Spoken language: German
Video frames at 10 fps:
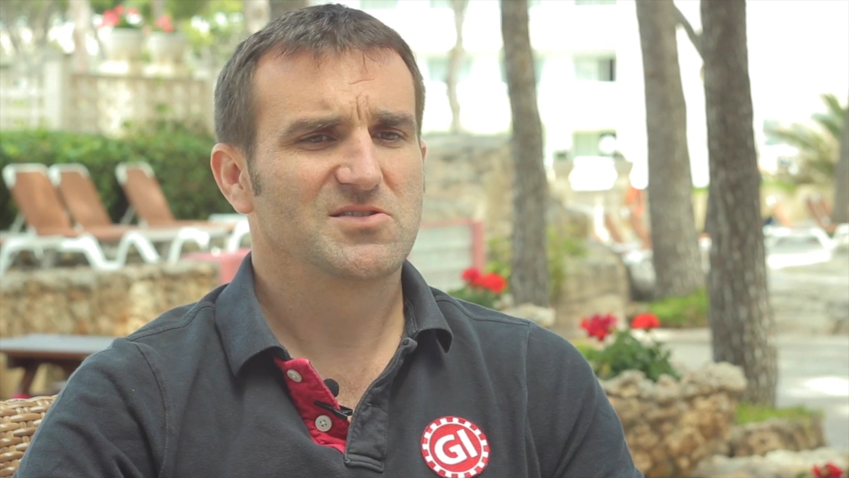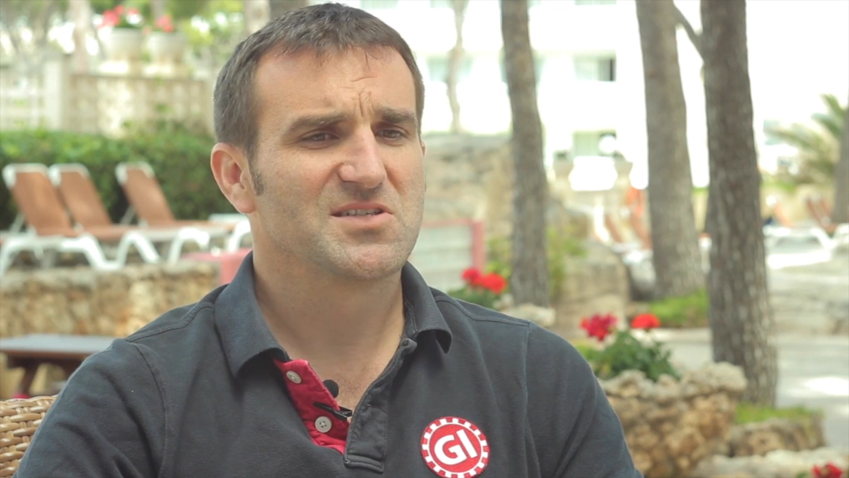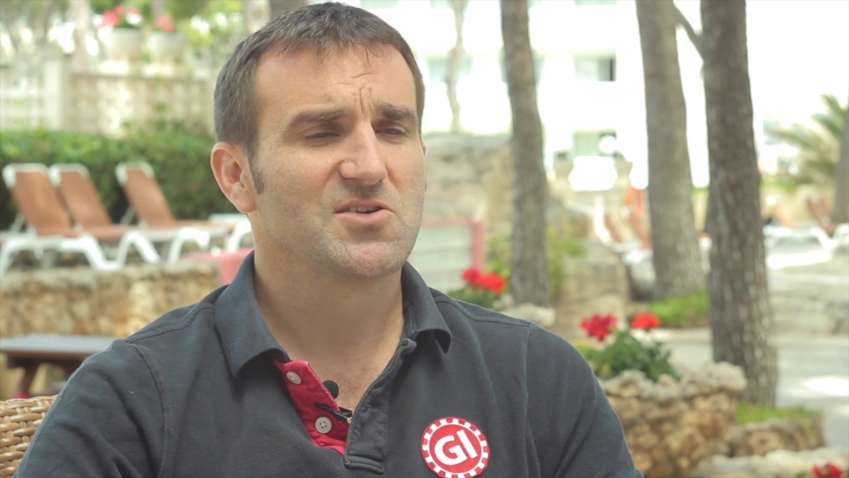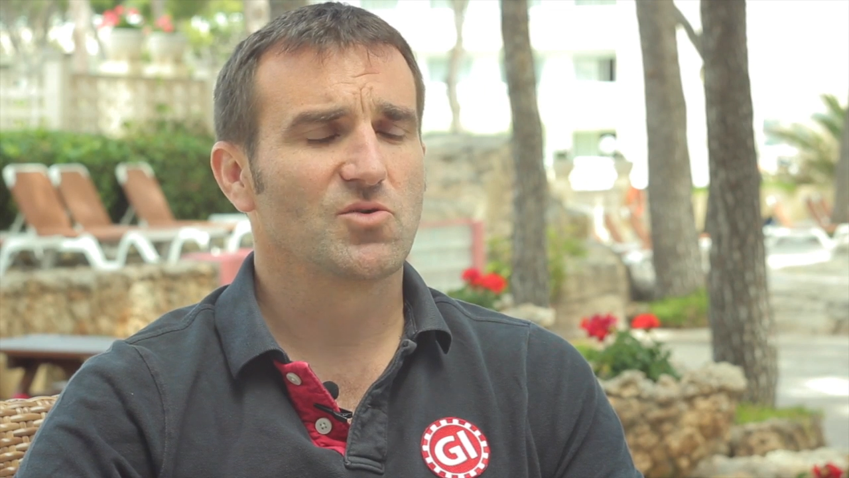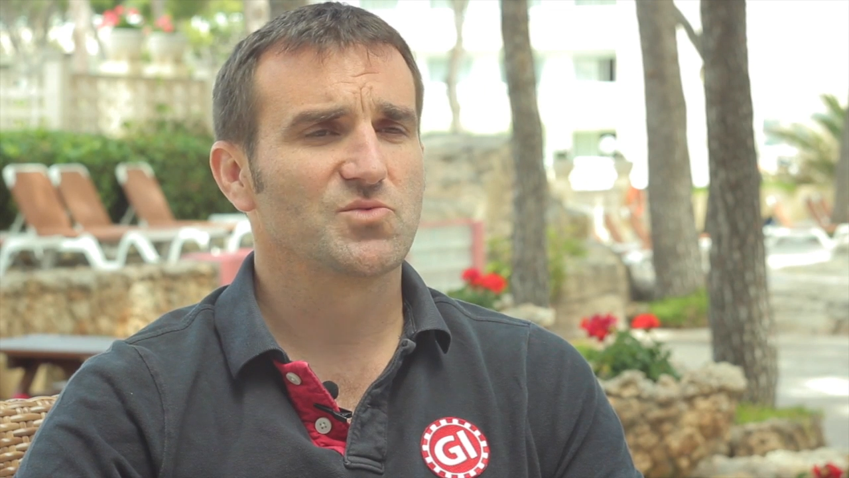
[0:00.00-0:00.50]
den
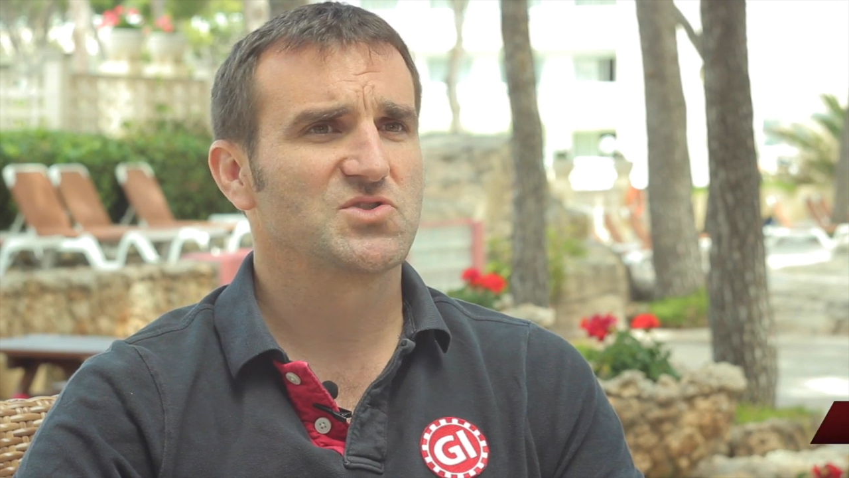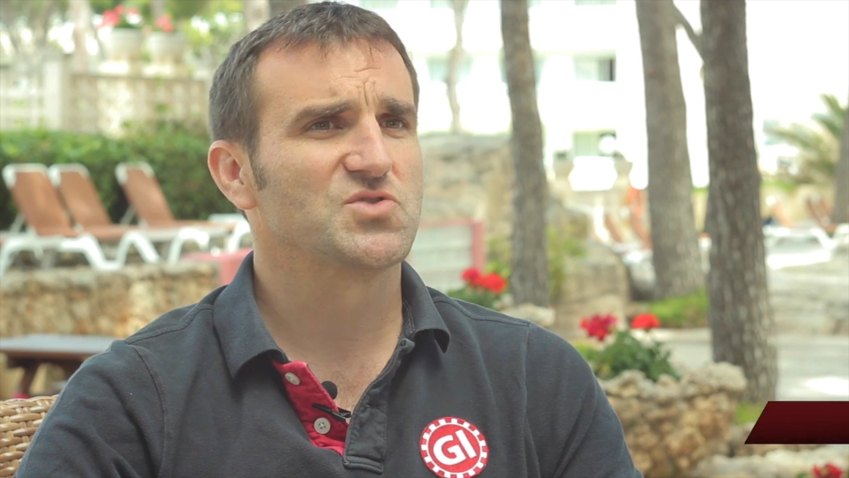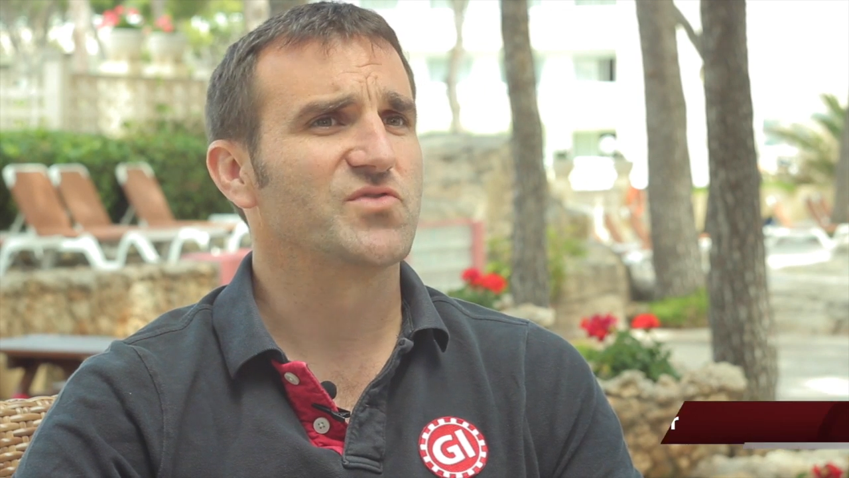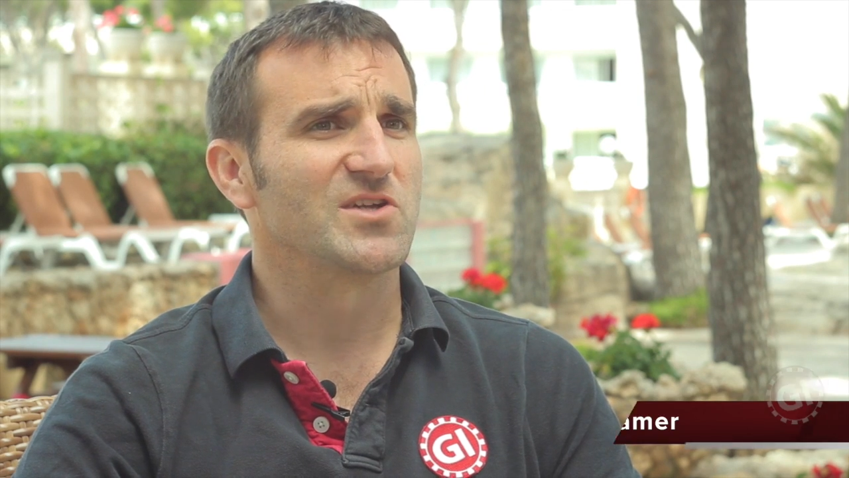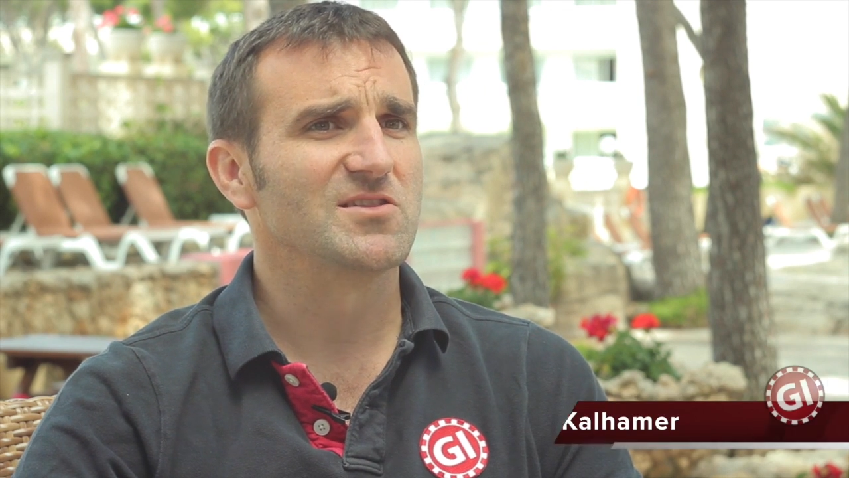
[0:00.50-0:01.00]
Sinn kommt, ist
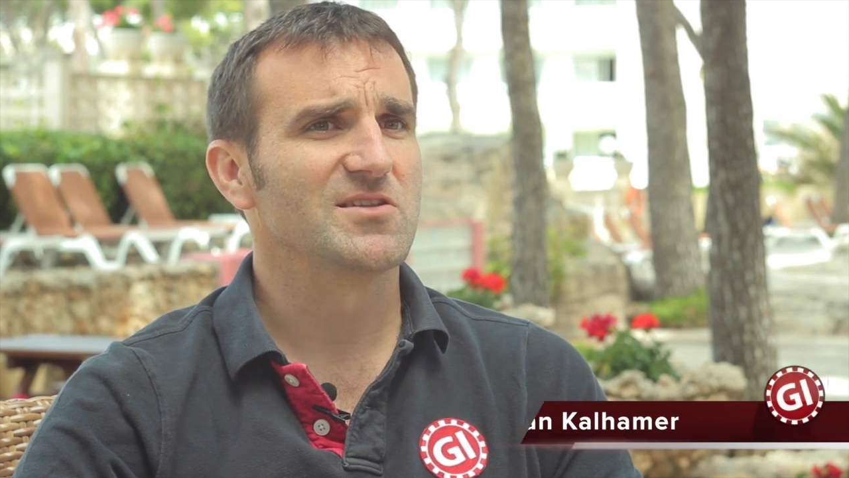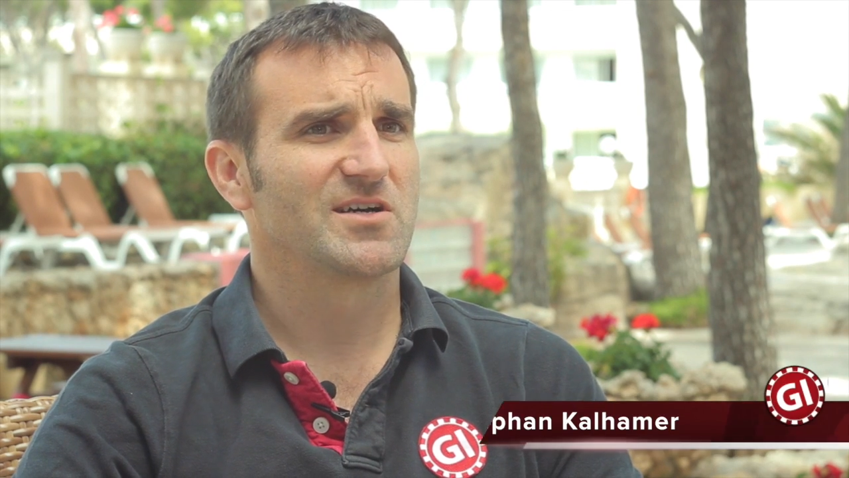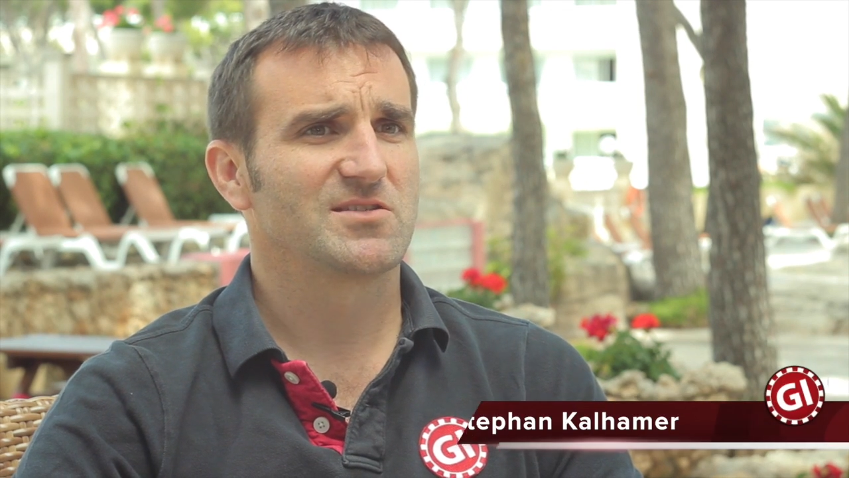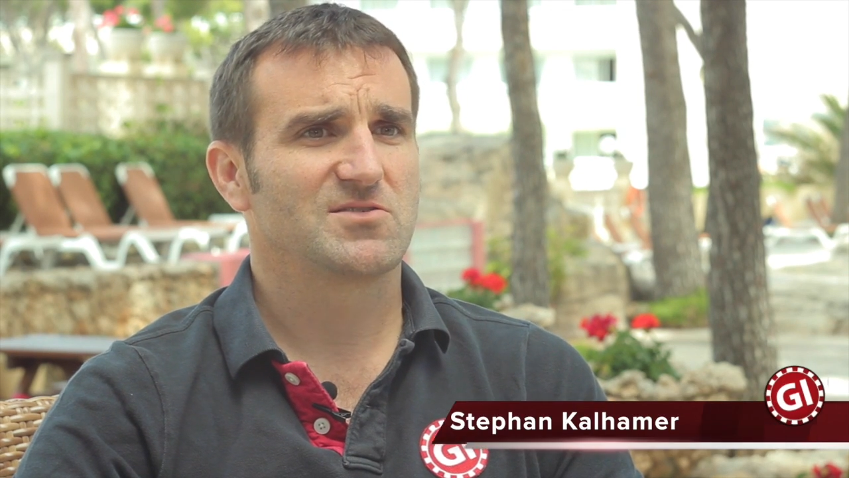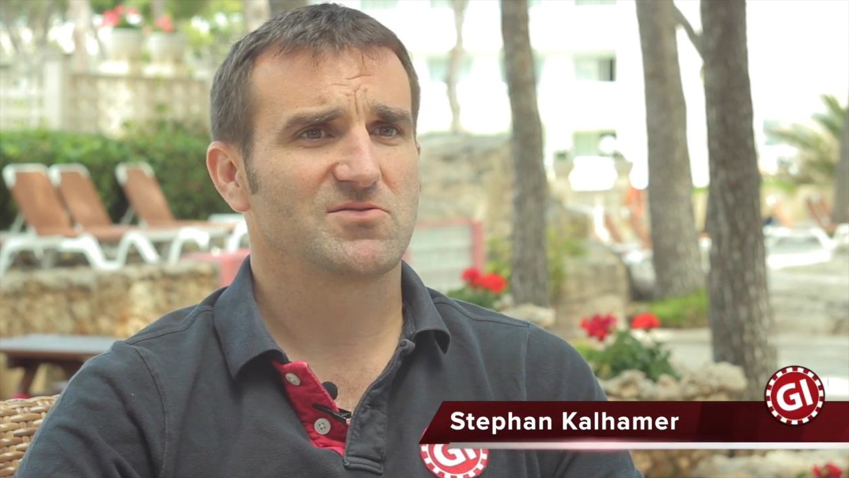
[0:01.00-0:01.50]

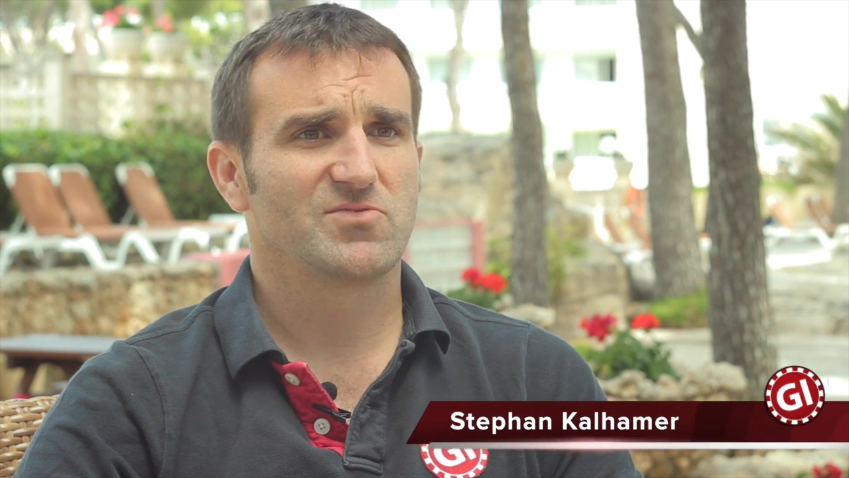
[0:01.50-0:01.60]
Zufriedenheit.